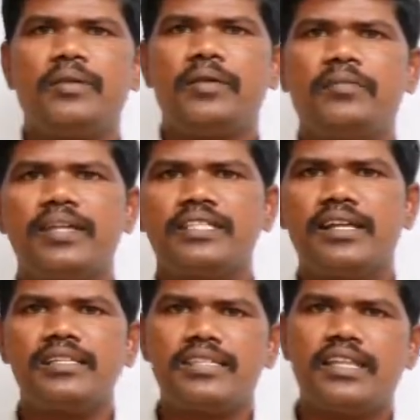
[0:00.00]
మనం
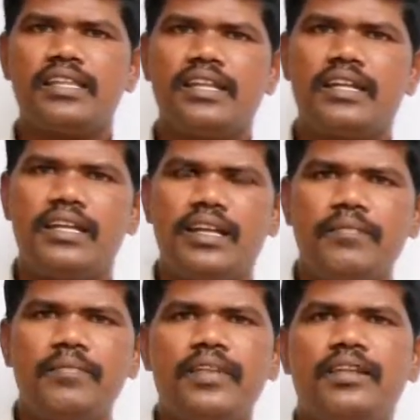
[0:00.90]
గమనించాల్సింది ఏంటి అంటే
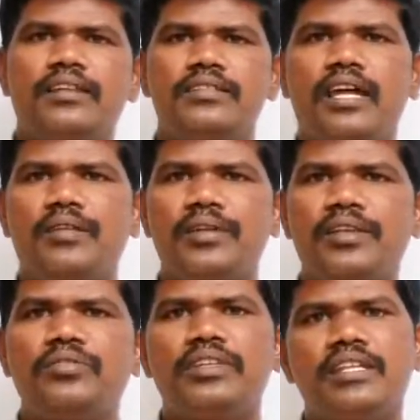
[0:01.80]

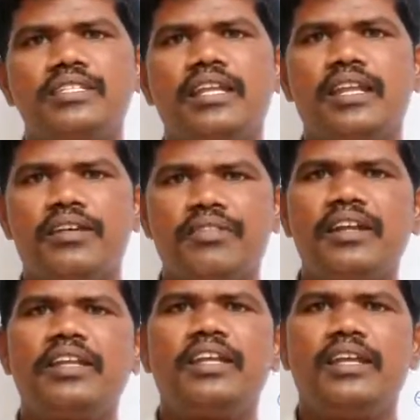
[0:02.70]
చాలామంది కొద్దిగా చర్య
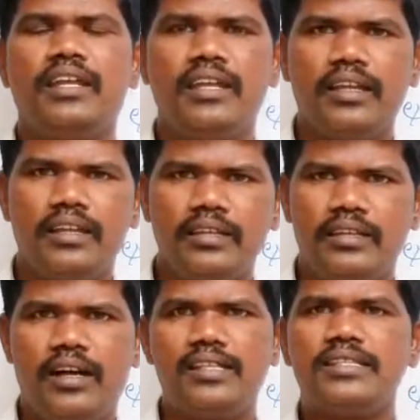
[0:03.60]
వన్కి
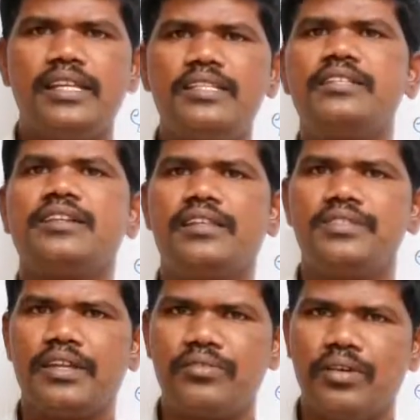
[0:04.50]
ఆన్సర్ ఇచ్చే
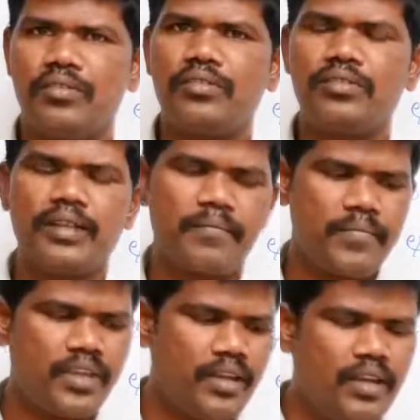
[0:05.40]
ఛాన్స్ ఎక్కువ ఉంటుంది
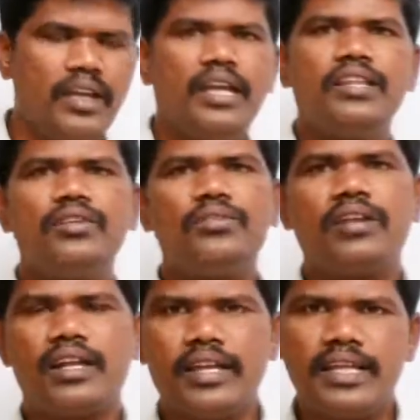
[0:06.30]
ఎందుకు
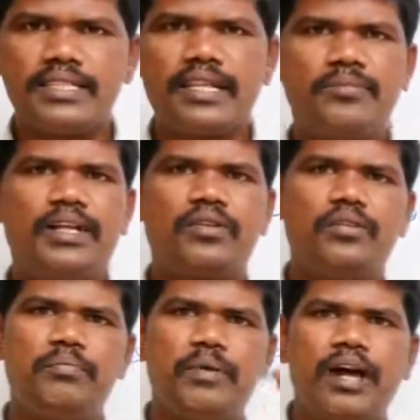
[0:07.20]
అంటే సరే
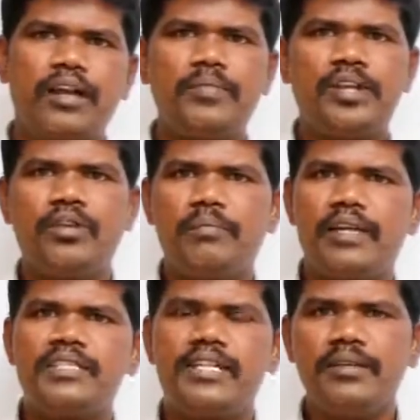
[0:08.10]
మనకు పార్లమెంట్లో
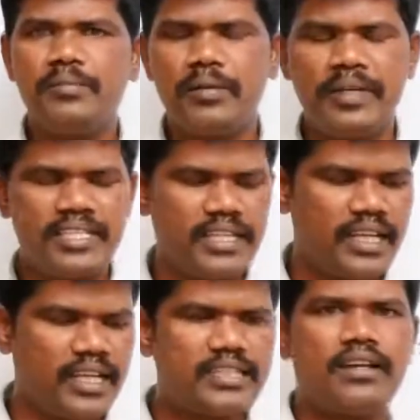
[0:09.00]
బడ్జెట్ ఇంప్లిమెంట్
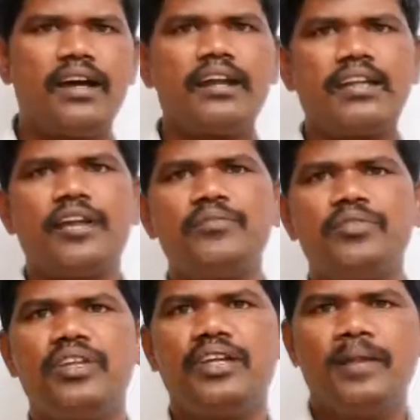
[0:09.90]
చేయడానికి చాలా టైం
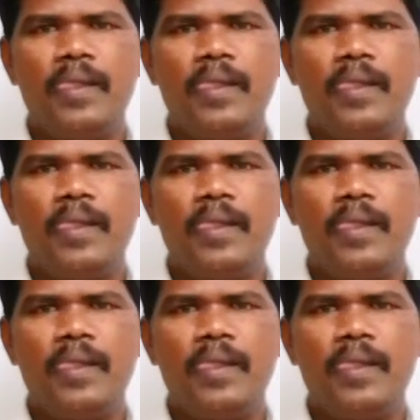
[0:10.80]
ఉంది